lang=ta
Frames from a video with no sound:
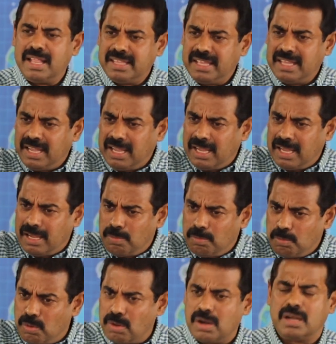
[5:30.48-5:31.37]
அதே
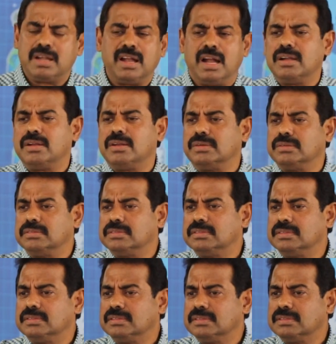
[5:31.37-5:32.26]
முரட்டாட்டம்
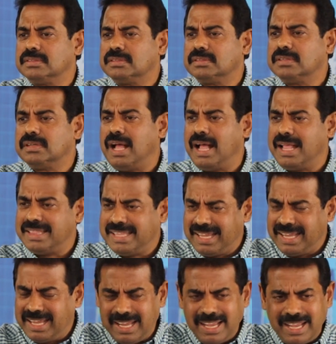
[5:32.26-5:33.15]

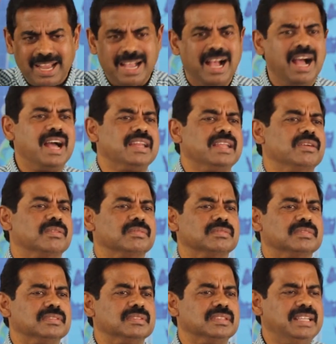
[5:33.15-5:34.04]
அதே
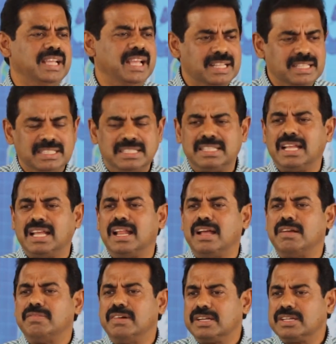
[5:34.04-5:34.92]
காரியம்
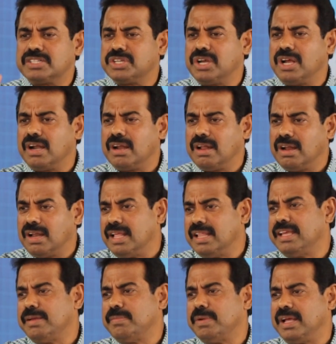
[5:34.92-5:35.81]
எத்தனை வருஷம்
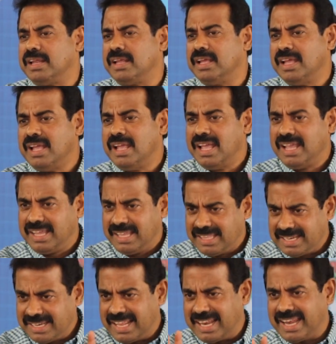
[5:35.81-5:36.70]
ஆனாலும் அதே மாதிரி
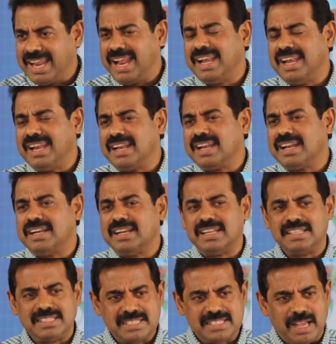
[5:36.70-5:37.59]
இது நிறைய
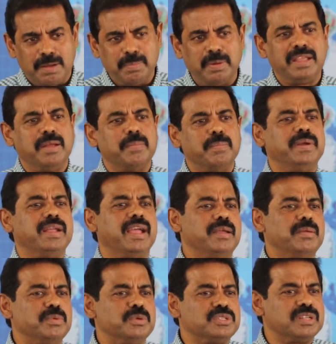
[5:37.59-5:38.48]
நேரங்களில் சபை எப்படி
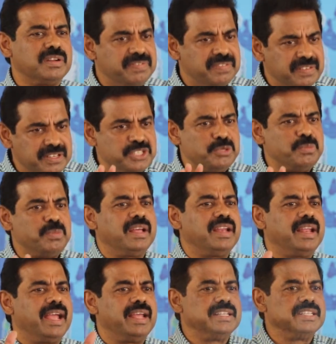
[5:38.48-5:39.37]
ஆகிப்போச்சுன்னா ஃப்ரிட்ஜ்
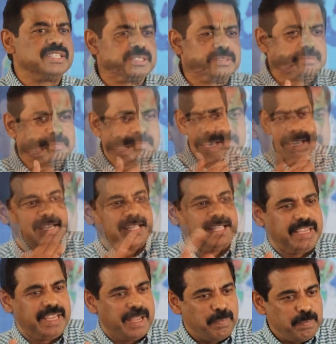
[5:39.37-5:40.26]
மாதிரி ஆயிடுச்சு
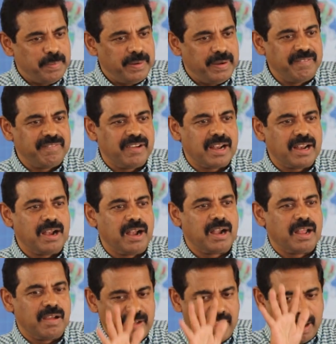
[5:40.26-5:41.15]
எப்படி
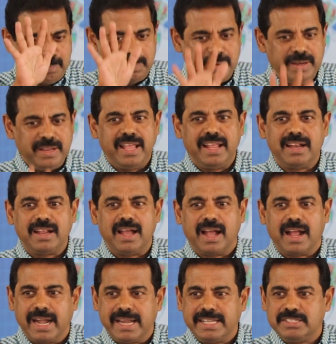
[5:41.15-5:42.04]
வர்றானோ அவன் அப்படியே
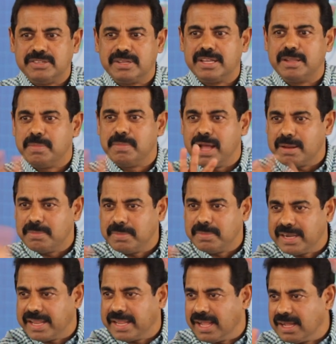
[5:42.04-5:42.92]
இருக்கான் கடைசி வரைக்கும் மாற
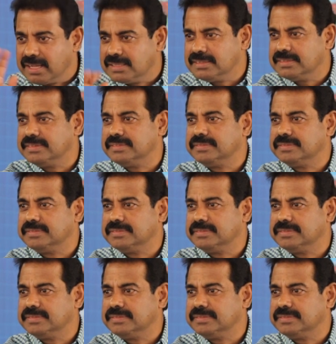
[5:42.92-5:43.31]
மாட்டேங்க